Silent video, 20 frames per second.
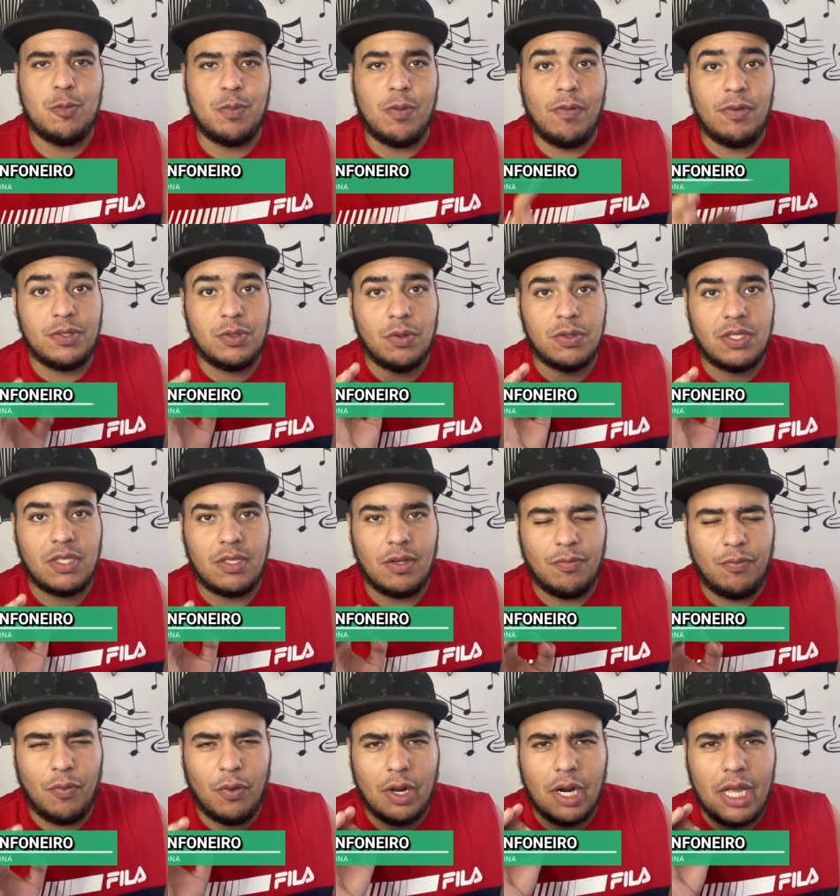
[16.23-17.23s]
professor de
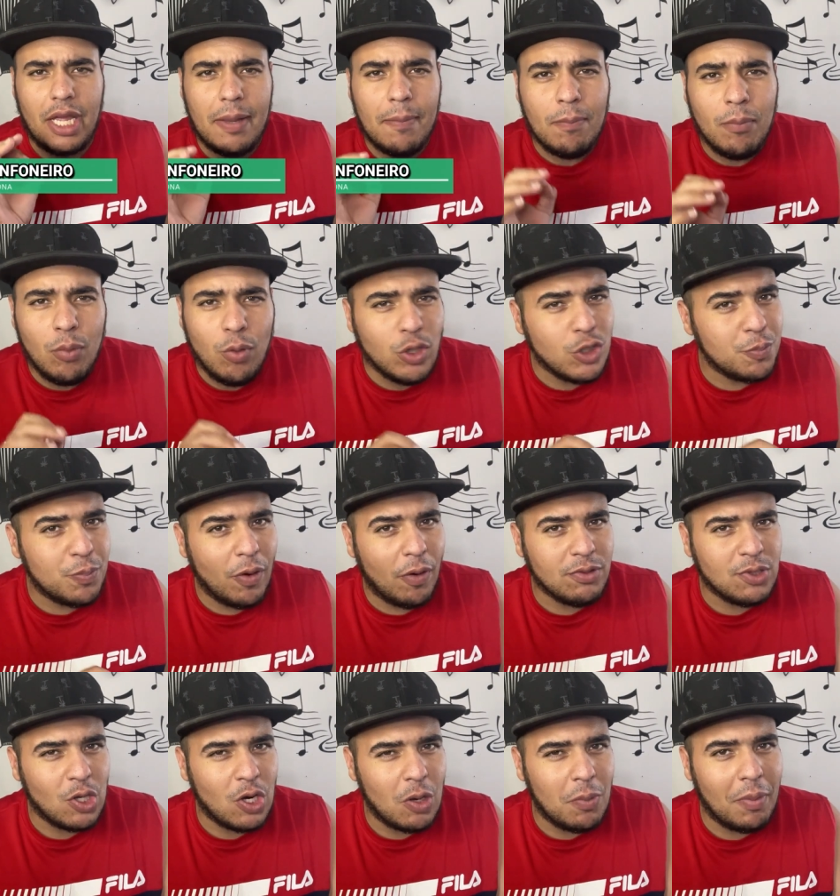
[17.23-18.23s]
sanfona e músico
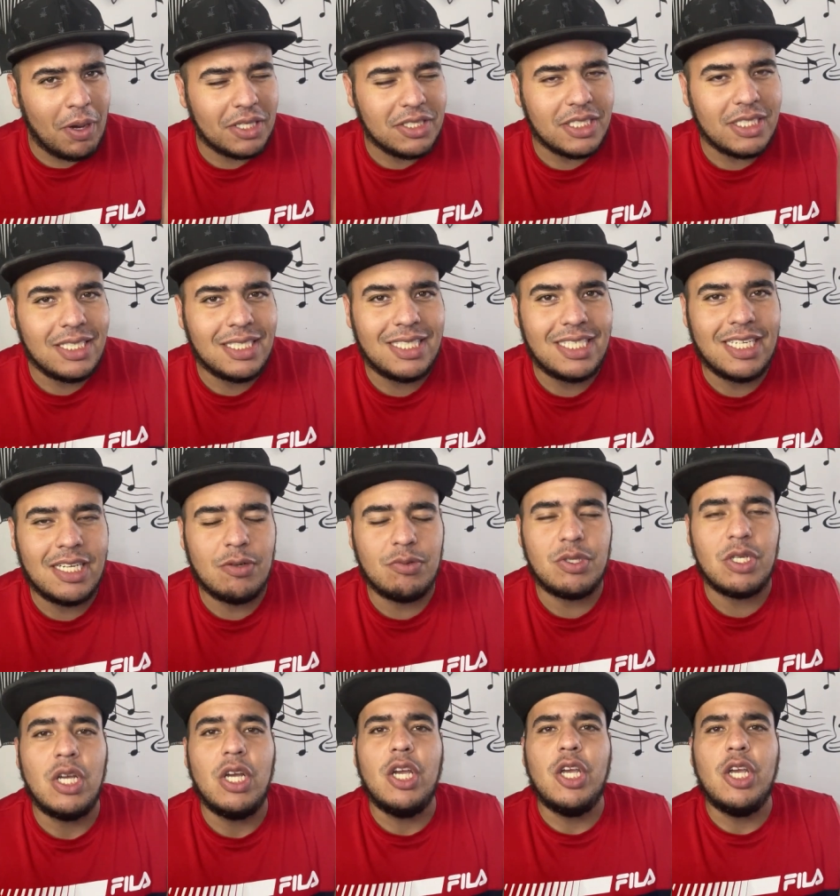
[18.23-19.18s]
profissional há mais de 15 anos.